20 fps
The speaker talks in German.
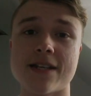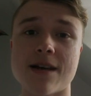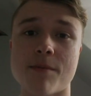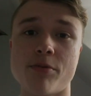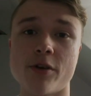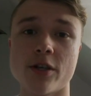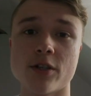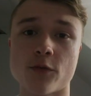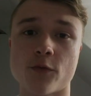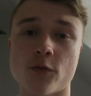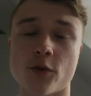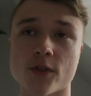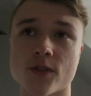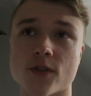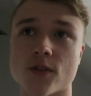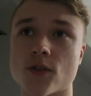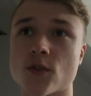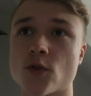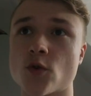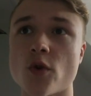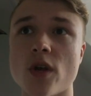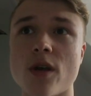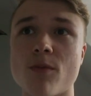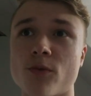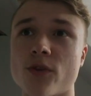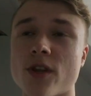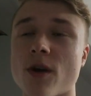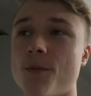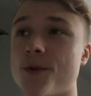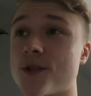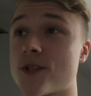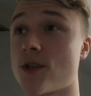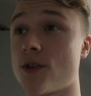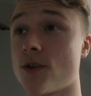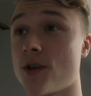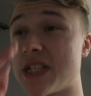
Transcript: Ich habe heute vor zu streamen und dann muss ich